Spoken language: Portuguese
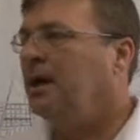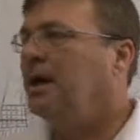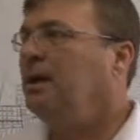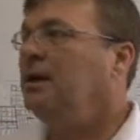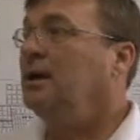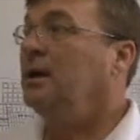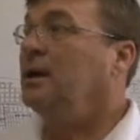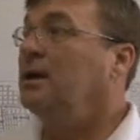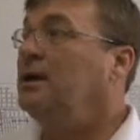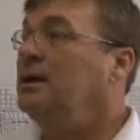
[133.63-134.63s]
é,
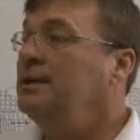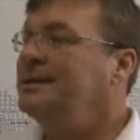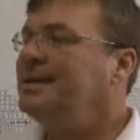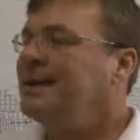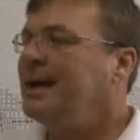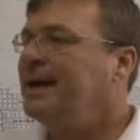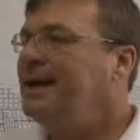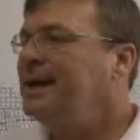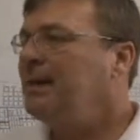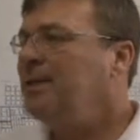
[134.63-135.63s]
e será
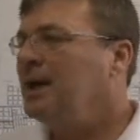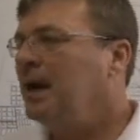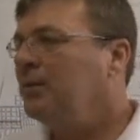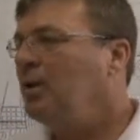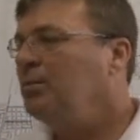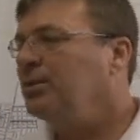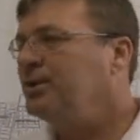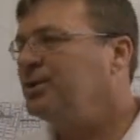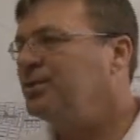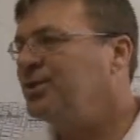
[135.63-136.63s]
encaminhado ao
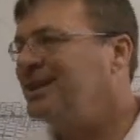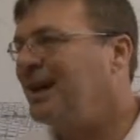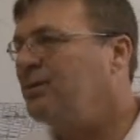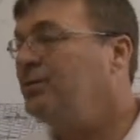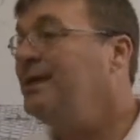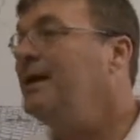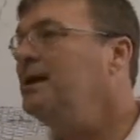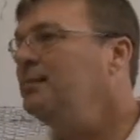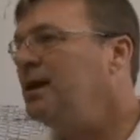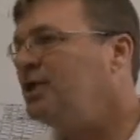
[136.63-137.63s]
Poder Judiciário
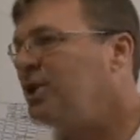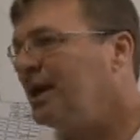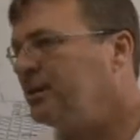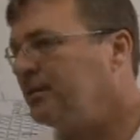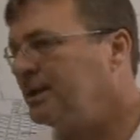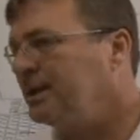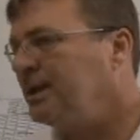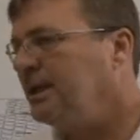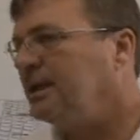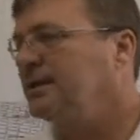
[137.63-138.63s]
de imediato,
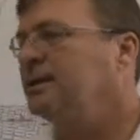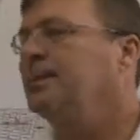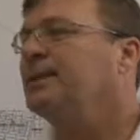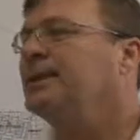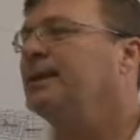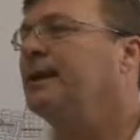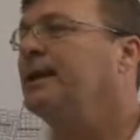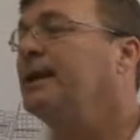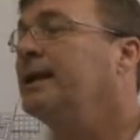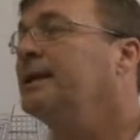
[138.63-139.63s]
assim que ela se apresentar
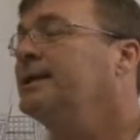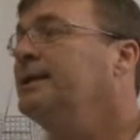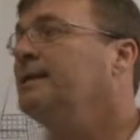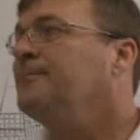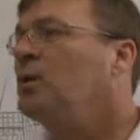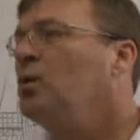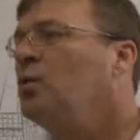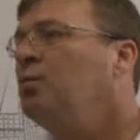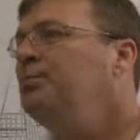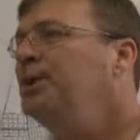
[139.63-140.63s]
na delegacia,
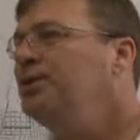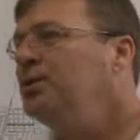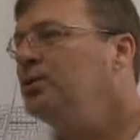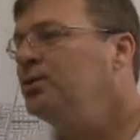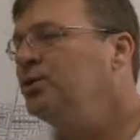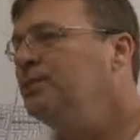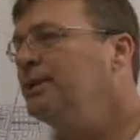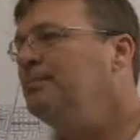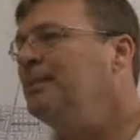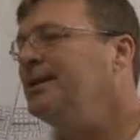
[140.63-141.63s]
um pedido de
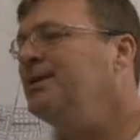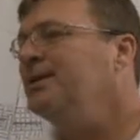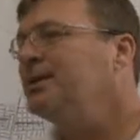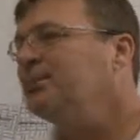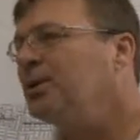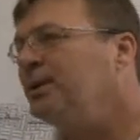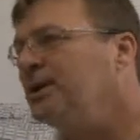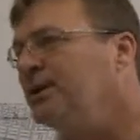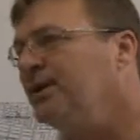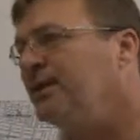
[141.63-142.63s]
medidas
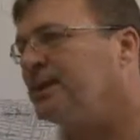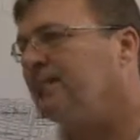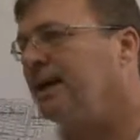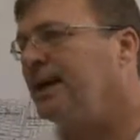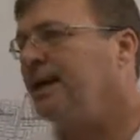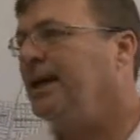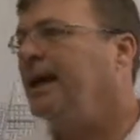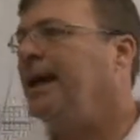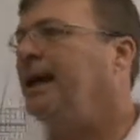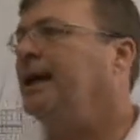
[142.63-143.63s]
protetivas para
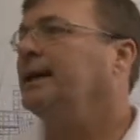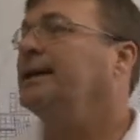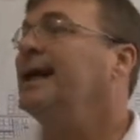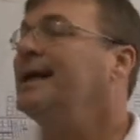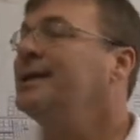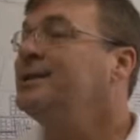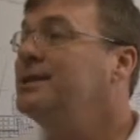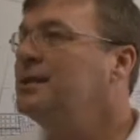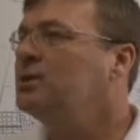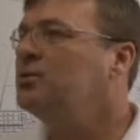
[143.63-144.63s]
é,
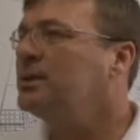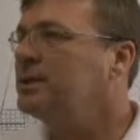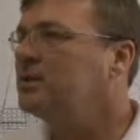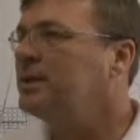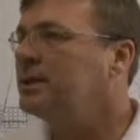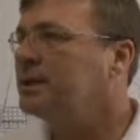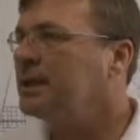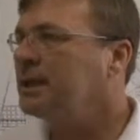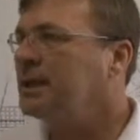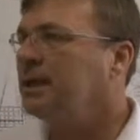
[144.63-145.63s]
garantir a sua segurança.